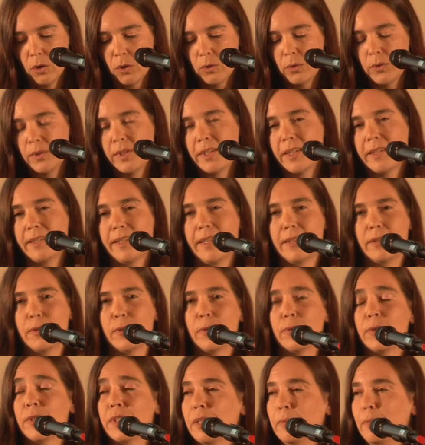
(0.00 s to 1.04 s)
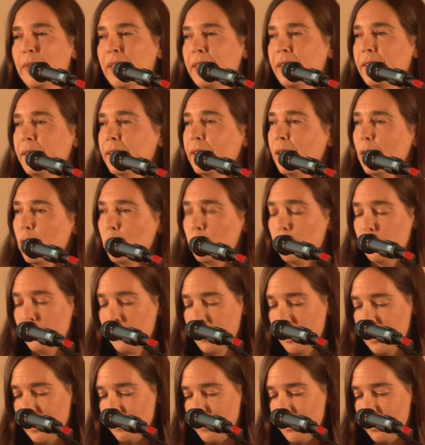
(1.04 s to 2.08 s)
unserer satzungsgemäßen
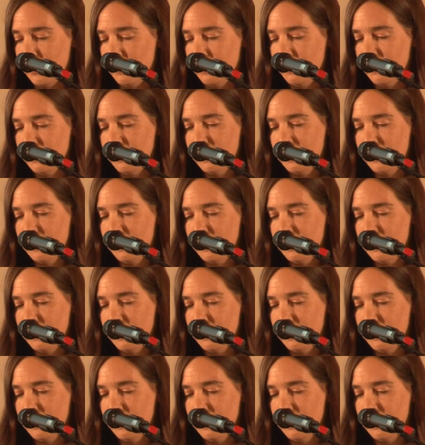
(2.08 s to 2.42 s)
Aufgabe,